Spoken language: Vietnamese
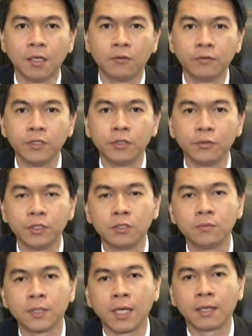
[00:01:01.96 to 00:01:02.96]
ví dụ như
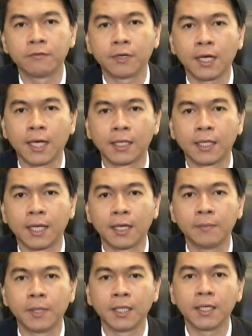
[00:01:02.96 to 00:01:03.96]
chúng ta phát hành
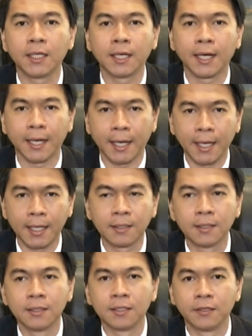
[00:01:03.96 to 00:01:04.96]
thẻ bởi ngân hàng A
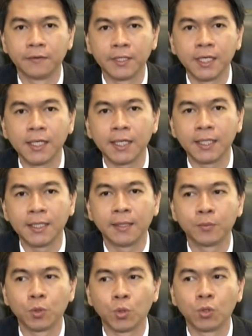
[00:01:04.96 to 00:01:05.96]
thì phải đến
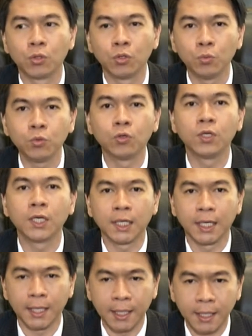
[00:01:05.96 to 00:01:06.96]
ATM của đúng của ngân
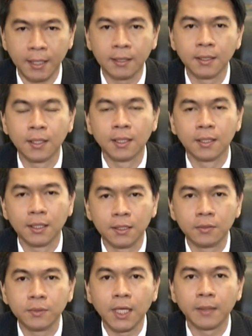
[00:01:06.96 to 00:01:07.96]
hàng A
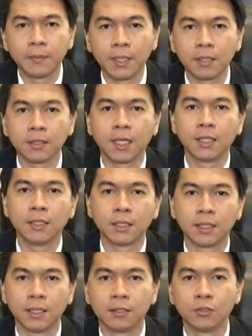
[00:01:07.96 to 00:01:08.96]
thì chúng ta mới có thể
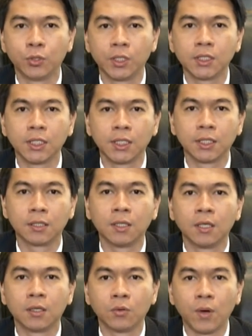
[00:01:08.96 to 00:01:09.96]
thực hiện chuyển tiền
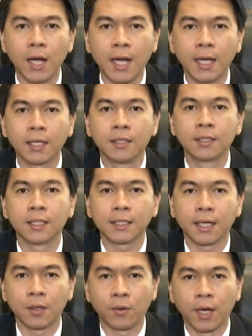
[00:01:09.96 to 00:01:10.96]
qua cái
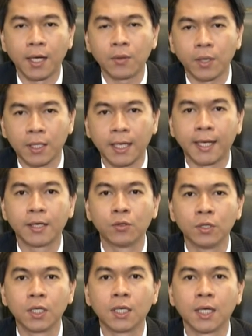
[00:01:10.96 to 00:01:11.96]
tài khoản hoặc thẻ
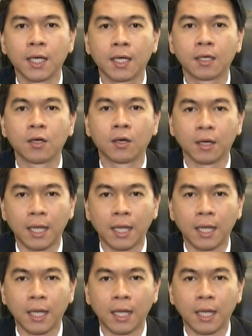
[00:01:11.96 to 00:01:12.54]
của ngân hàng còn